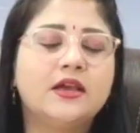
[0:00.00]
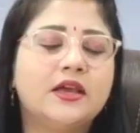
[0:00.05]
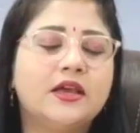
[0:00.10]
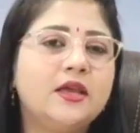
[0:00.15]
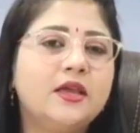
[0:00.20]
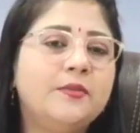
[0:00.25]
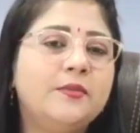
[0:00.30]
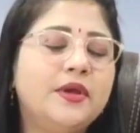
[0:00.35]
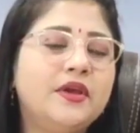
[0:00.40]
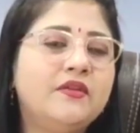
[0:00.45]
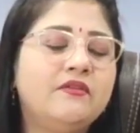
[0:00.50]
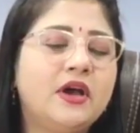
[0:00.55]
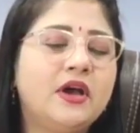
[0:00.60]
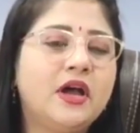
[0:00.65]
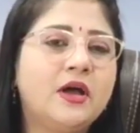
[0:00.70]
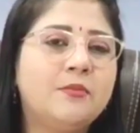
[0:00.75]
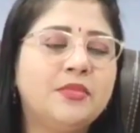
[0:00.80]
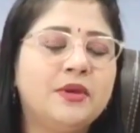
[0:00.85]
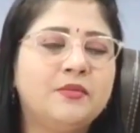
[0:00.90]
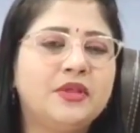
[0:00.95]
कहीं पे
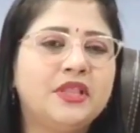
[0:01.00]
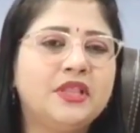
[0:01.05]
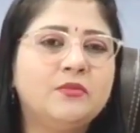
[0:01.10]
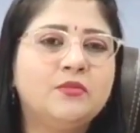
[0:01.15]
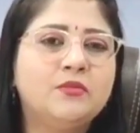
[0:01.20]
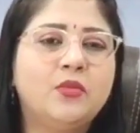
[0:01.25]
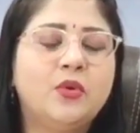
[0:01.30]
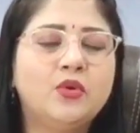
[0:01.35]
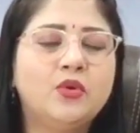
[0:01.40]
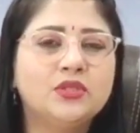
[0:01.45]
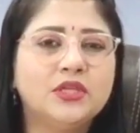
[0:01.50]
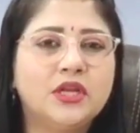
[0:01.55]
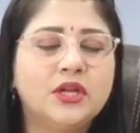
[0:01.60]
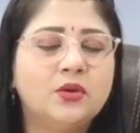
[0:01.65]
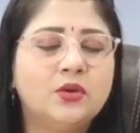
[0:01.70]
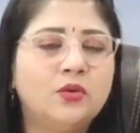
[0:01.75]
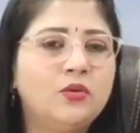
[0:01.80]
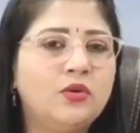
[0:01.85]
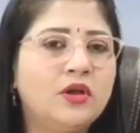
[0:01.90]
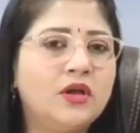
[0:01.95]
वहाँ पे मतलब बहुत
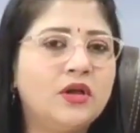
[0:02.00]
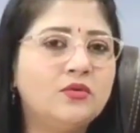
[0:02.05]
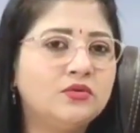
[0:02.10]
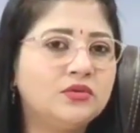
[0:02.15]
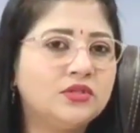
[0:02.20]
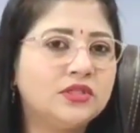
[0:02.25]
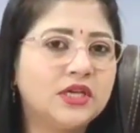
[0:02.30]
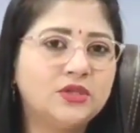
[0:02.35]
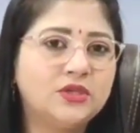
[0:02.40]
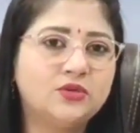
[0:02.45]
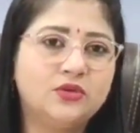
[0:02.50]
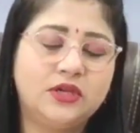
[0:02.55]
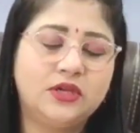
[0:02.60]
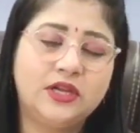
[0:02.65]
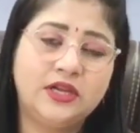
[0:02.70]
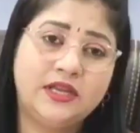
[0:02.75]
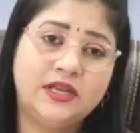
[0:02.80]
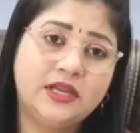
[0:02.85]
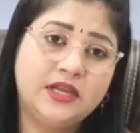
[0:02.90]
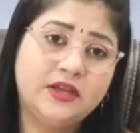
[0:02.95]
सारे लोगों का गुस्सा जो है
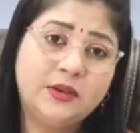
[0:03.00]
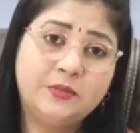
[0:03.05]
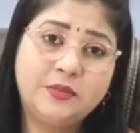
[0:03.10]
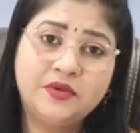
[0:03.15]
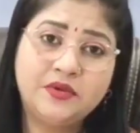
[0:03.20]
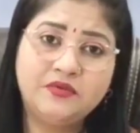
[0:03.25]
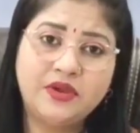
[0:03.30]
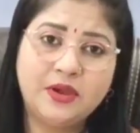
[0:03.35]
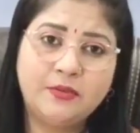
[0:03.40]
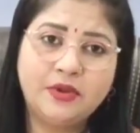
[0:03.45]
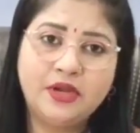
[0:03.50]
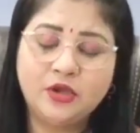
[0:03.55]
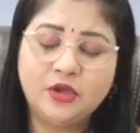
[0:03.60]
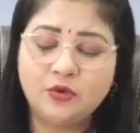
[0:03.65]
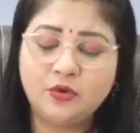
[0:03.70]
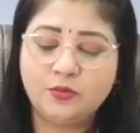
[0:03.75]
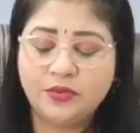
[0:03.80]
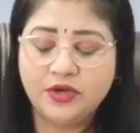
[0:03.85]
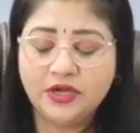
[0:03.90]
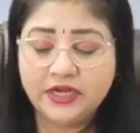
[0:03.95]
कहीं ना कहीं अपनी फैमिली
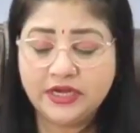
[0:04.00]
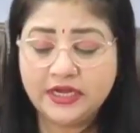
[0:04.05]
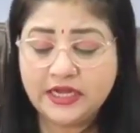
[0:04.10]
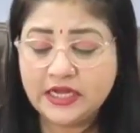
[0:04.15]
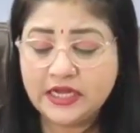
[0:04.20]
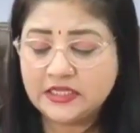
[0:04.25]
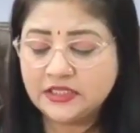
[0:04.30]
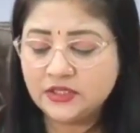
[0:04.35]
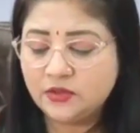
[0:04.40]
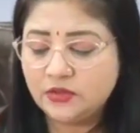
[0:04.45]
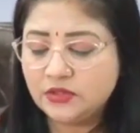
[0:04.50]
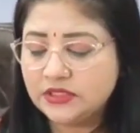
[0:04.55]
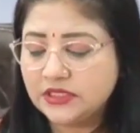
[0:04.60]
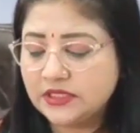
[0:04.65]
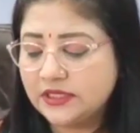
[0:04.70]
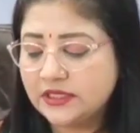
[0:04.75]
के ऊपर निकाल ज़रूर